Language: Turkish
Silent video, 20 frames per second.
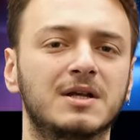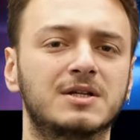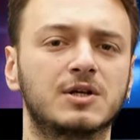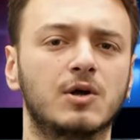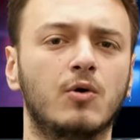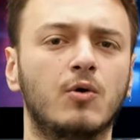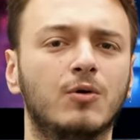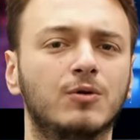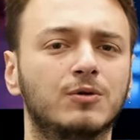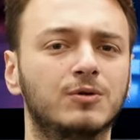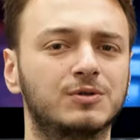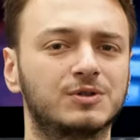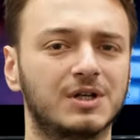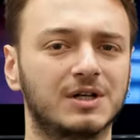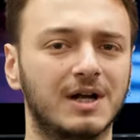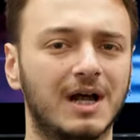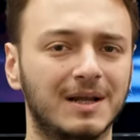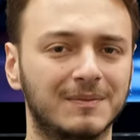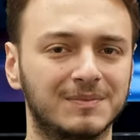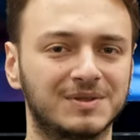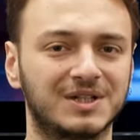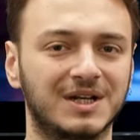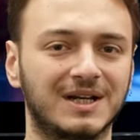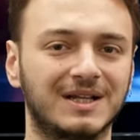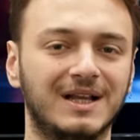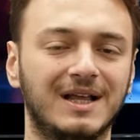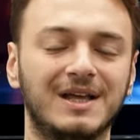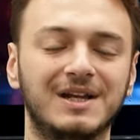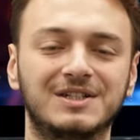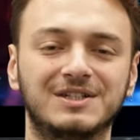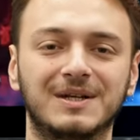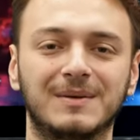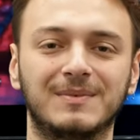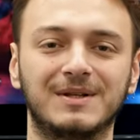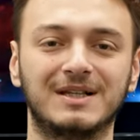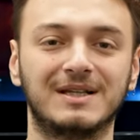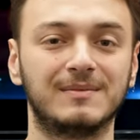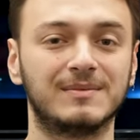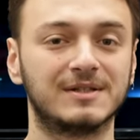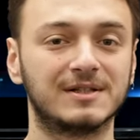5'e oldukça rahat bir şekilde
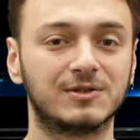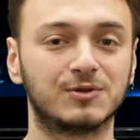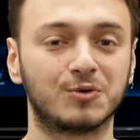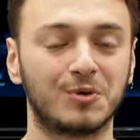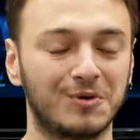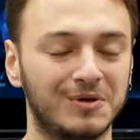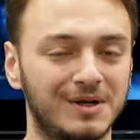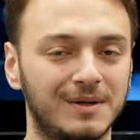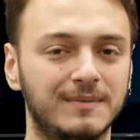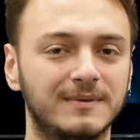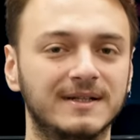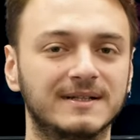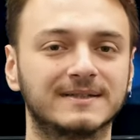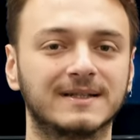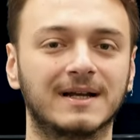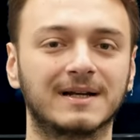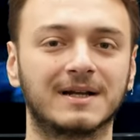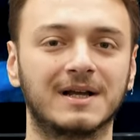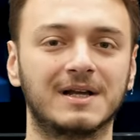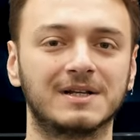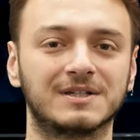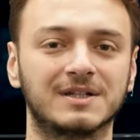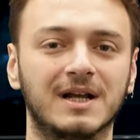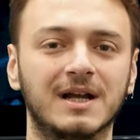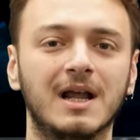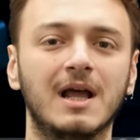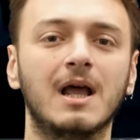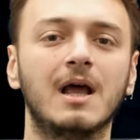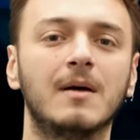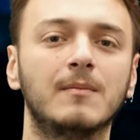erişebildiğimizi söyleyebiliriz arkadaşlar.